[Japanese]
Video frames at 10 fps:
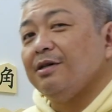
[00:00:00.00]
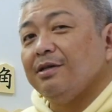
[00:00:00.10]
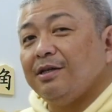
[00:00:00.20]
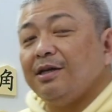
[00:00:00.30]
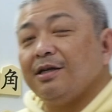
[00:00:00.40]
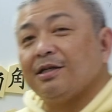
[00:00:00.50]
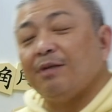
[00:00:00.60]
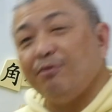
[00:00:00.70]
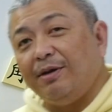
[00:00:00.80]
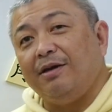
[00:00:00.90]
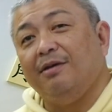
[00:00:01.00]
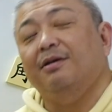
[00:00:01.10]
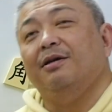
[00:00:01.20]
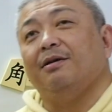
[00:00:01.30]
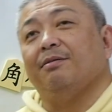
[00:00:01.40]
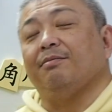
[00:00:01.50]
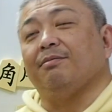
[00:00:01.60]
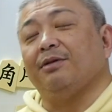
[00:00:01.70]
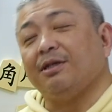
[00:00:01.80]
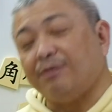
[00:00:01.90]
で、3問目。
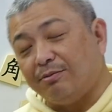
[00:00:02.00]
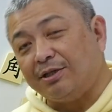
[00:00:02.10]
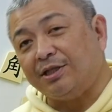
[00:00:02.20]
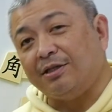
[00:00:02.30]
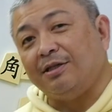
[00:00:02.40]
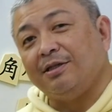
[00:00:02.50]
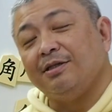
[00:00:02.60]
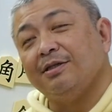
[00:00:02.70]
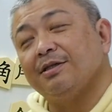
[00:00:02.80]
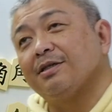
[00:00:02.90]
めちゃめちゃ難しかったです。